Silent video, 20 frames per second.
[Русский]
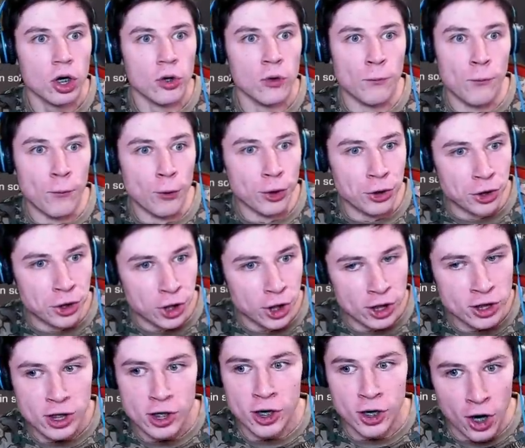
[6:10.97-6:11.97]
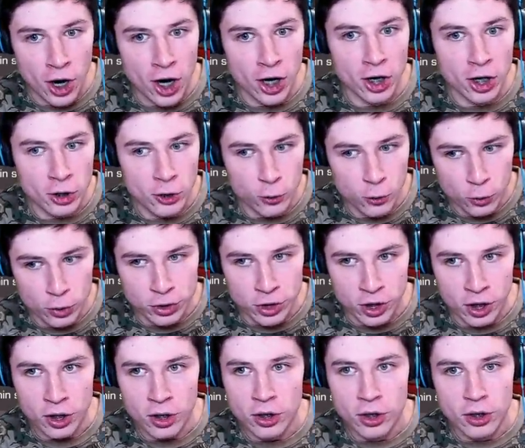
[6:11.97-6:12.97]
Вот это реально
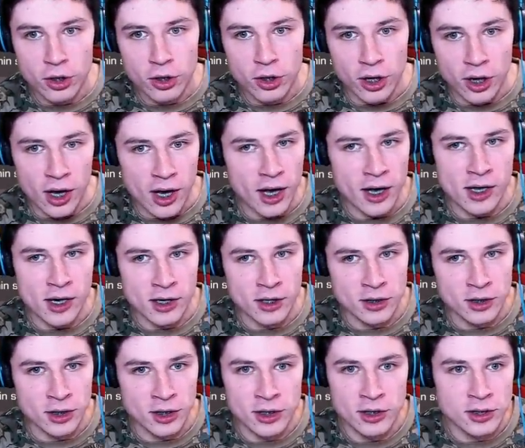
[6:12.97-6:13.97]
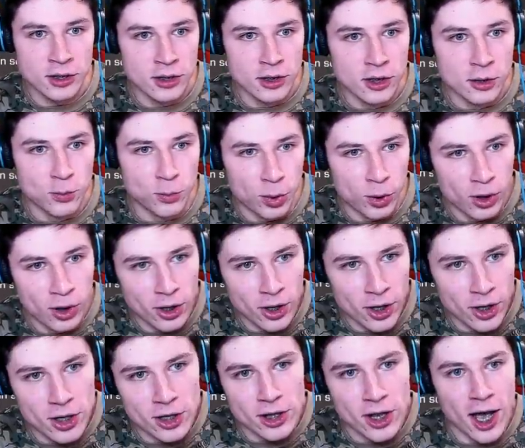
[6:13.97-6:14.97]
круто! Охренеть!
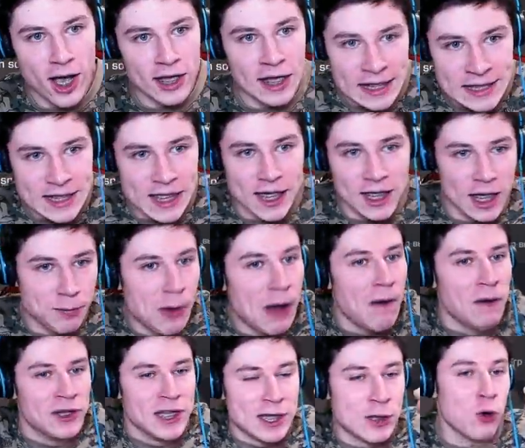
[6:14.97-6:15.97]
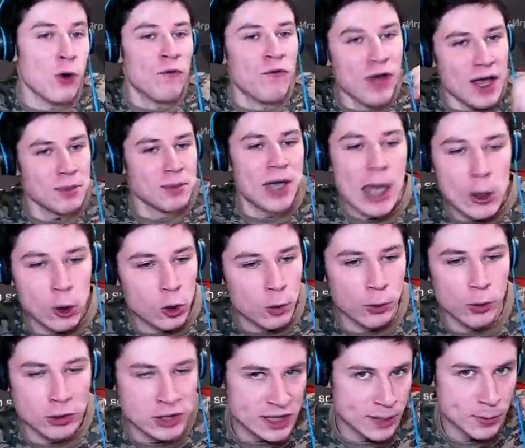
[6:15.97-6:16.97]
Блин, а если добавят этого ВМ, я ее
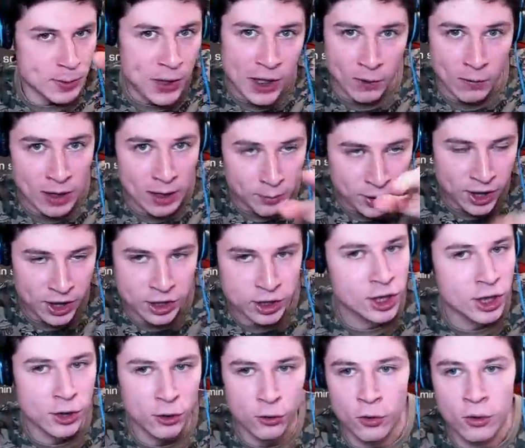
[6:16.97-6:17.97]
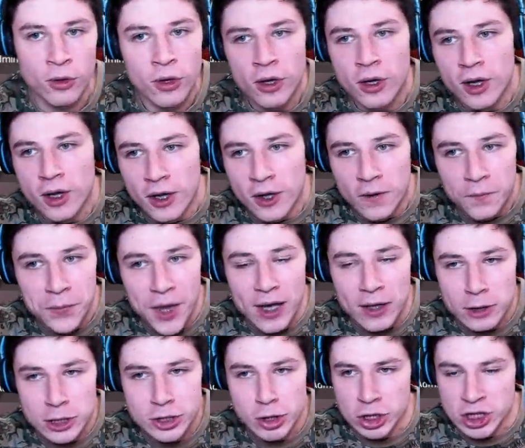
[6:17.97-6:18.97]
куплю самый первый, я вам гарантирую.
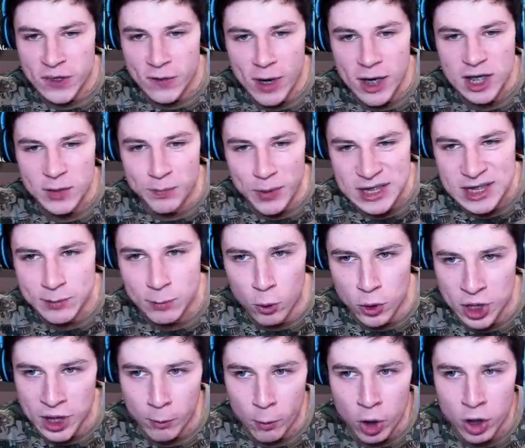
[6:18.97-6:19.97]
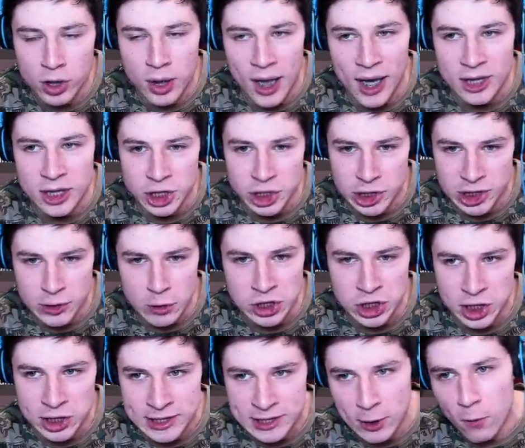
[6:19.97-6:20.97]
Так, ну что ж, давайте посмотрим. Онлайн 600
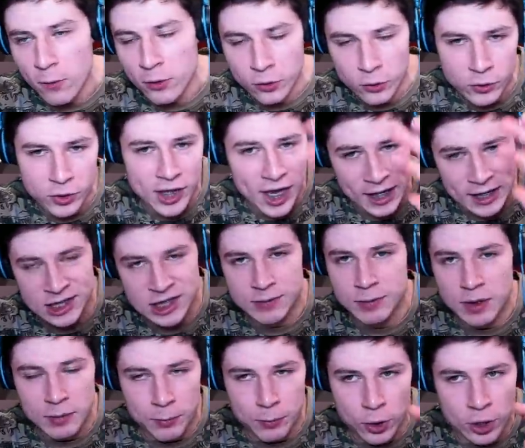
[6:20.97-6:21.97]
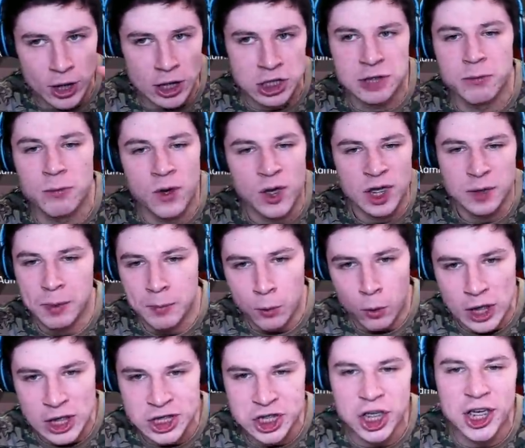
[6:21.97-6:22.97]
часов, ну так себе, мы поняли, что бывает и побольше.